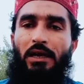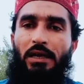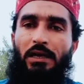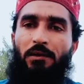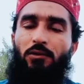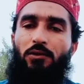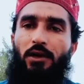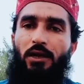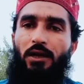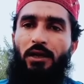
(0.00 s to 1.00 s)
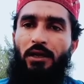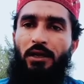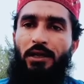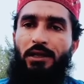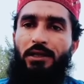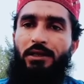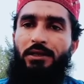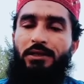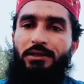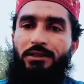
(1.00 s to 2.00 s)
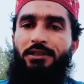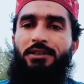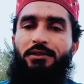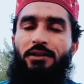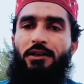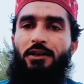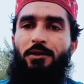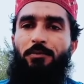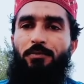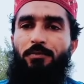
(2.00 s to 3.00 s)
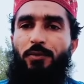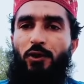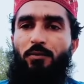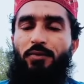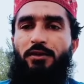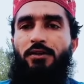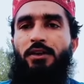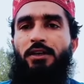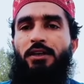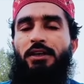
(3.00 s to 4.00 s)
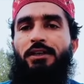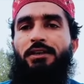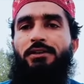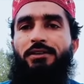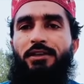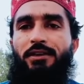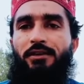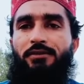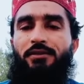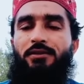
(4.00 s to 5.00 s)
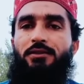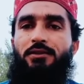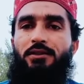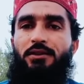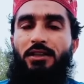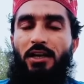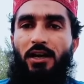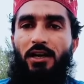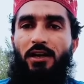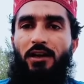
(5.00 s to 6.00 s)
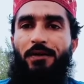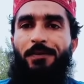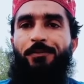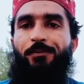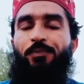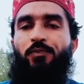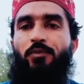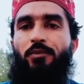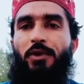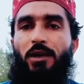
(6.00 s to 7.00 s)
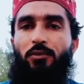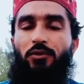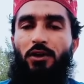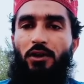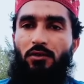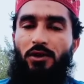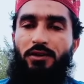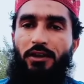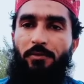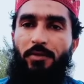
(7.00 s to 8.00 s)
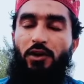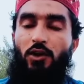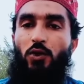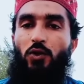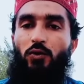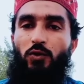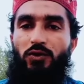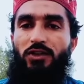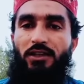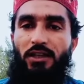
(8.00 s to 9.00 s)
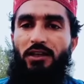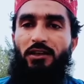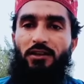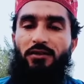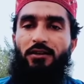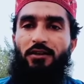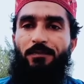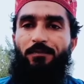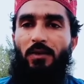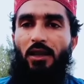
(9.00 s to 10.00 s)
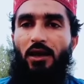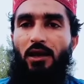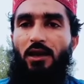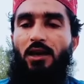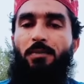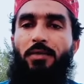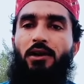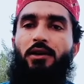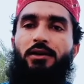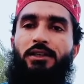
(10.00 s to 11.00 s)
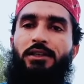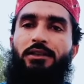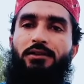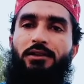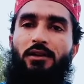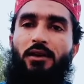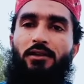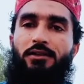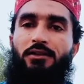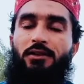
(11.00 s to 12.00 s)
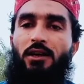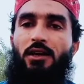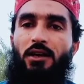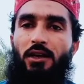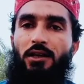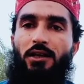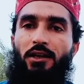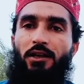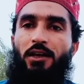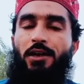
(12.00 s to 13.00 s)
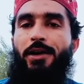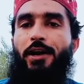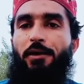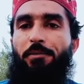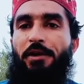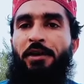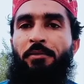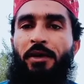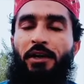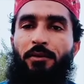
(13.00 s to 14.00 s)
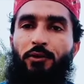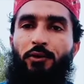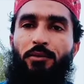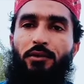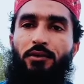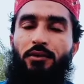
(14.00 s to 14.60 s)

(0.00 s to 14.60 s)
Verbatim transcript: आप लोग जिस तरीके प्रॉपर से ये नक्श तैयार है मैं आपको दिखाऊंगा स्क्रीन पर उसी तरीके से आप अगर ये नक्श तैयार करके अपने महबूब को